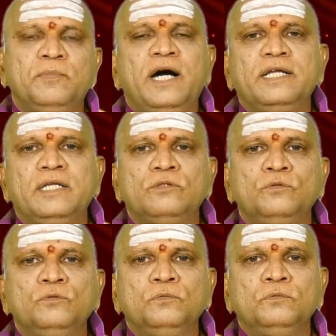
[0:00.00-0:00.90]
భార్యను
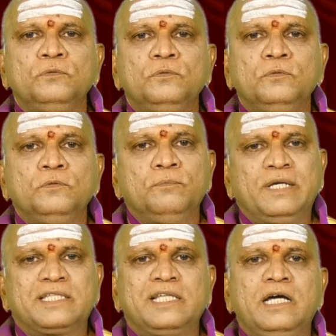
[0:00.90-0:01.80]

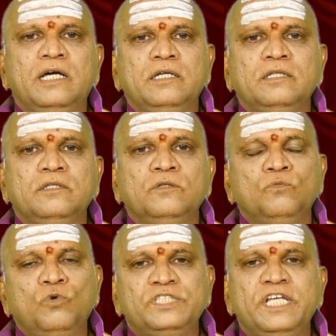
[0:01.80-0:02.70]
భర్త
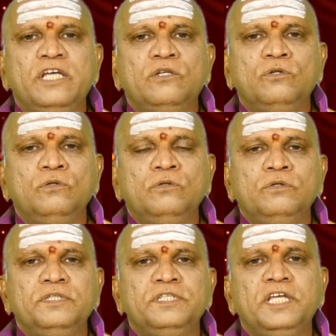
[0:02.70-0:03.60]
ఒసేను
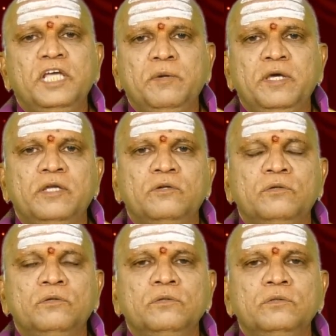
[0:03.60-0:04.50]
ఏమేను
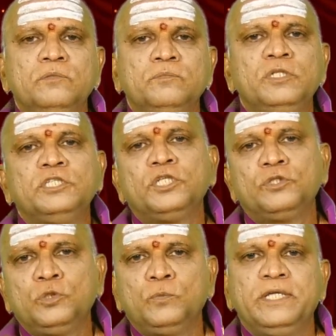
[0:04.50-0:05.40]
పిలిచే
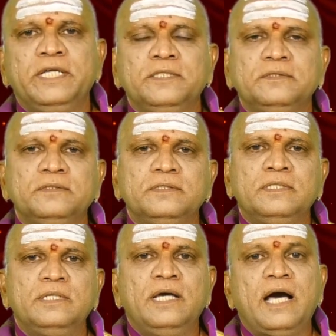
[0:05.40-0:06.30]
రోజులు పోయినాయి
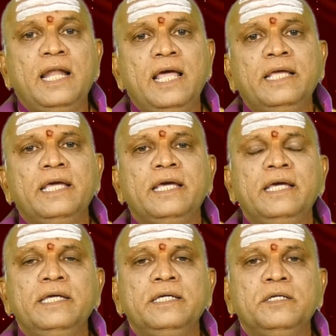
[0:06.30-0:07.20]
అలాగే
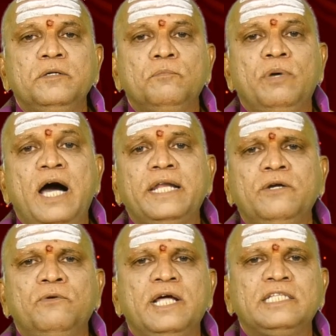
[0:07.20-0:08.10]
భార్య
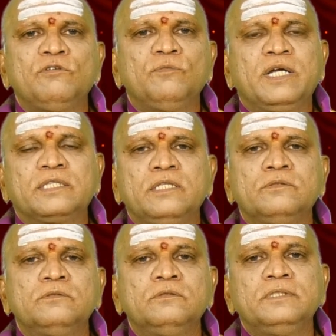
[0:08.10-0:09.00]
కూడా తమ
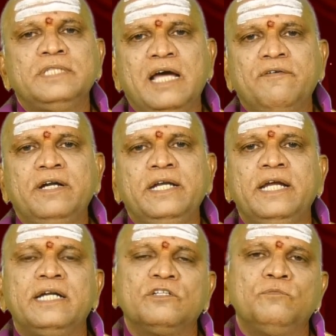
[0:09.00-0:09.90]
భర్తను ఏమండి
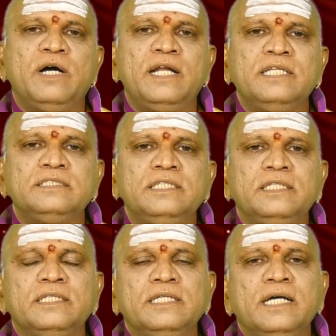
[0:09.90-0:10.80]
అంటూ మానేసి
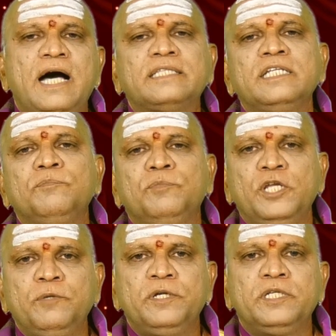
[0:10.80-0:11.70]
అతన్ని
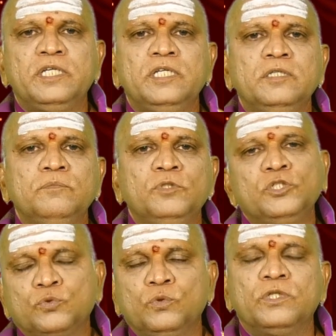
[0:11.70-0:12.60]
పేరు పెట్టి
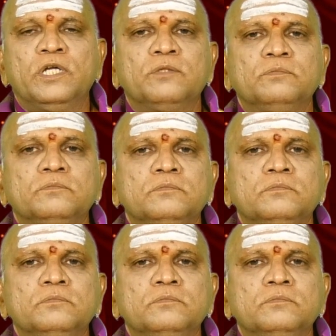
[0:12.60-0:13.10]
పిలుచుకుంటున్నారు